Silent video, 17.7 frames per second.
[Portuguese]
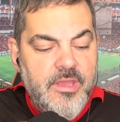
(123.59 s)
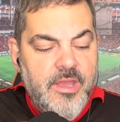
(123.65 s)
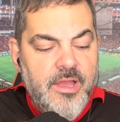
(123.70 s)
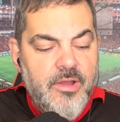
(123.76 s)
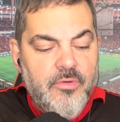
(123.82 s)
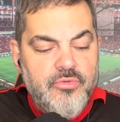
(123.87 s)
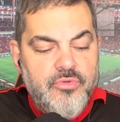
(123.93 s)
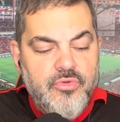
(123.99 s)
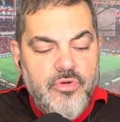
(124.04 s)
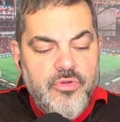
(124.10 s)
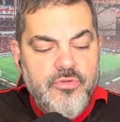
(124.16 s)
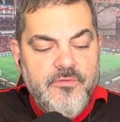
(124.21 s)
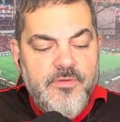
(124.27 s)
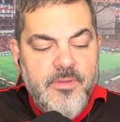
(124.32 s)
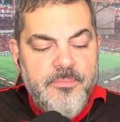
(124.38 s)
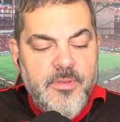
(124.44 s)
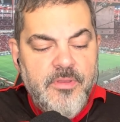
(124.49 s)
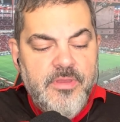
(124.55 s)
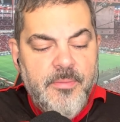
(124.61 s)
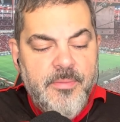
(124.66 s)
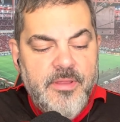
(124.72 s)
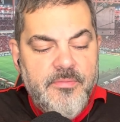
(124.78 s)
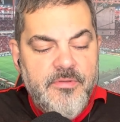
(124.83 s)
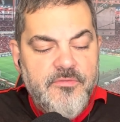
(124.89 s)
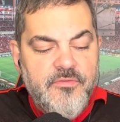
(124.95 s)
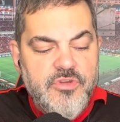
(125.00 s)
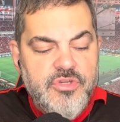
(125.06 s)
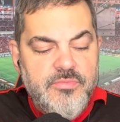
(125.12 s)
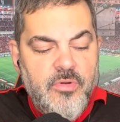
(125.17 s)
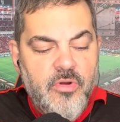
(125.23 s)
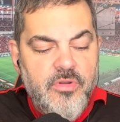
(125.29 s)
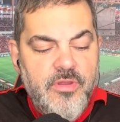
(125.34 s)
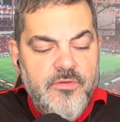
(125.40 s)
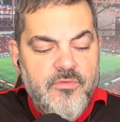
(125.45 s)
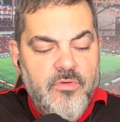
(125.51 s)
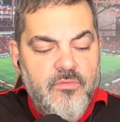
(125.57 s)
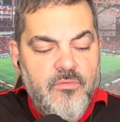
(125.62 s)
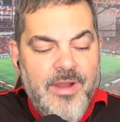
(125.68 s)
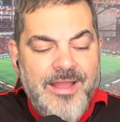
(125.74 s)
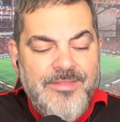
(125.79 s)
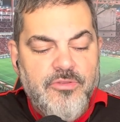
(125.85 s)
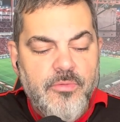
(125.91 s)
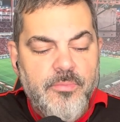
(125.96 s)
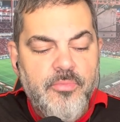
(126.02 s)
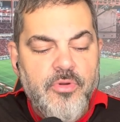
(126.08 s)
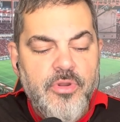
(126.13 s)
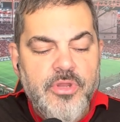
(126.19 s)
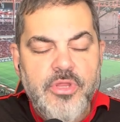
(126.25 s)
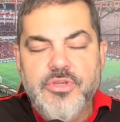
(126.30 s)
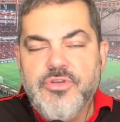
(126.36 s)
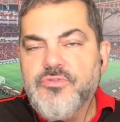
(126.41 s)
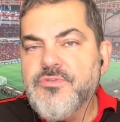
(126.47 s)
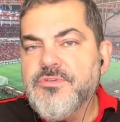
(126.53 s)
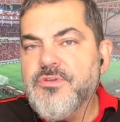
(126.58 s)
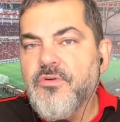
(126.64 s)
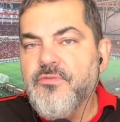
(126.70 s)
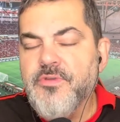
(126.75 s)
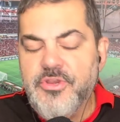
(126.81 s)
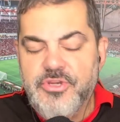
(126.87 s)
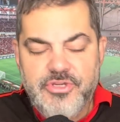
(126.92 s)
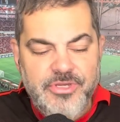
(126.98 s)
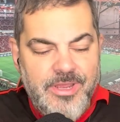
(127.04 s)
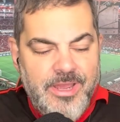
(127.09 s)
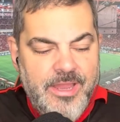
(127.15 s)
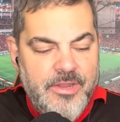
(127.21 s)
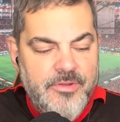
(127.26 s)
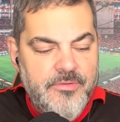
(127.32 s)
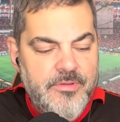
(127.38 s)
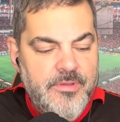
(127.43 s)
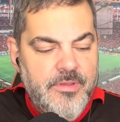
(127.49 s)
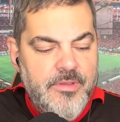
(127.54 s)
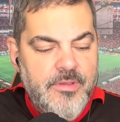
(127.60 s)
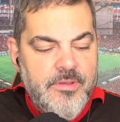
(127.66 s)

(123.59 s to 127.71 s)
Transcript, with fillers: autor do VP do Departamento de Futebol levou quatro políticos ao vestiário